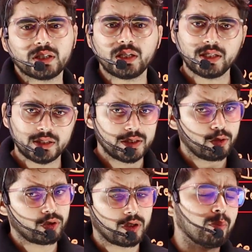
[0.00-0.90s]
करके लिख दिया
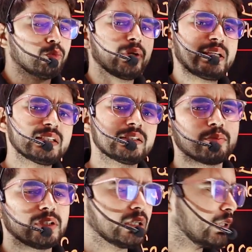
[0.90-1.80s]
उधर हमको कैसे
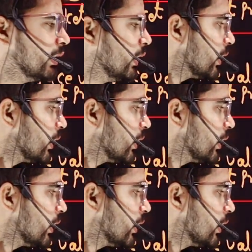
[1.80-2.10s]
समझेगा